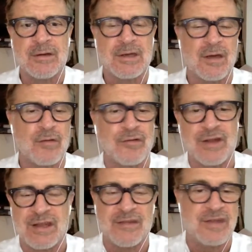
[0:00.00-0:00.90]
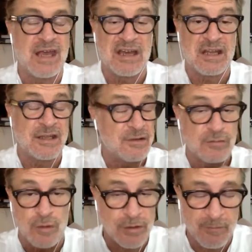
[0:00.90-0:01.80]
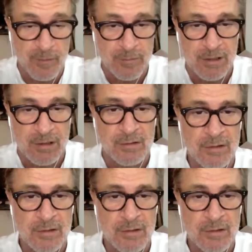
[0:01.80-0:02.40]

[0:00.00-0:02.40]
que com certeza ia agradar toda a família,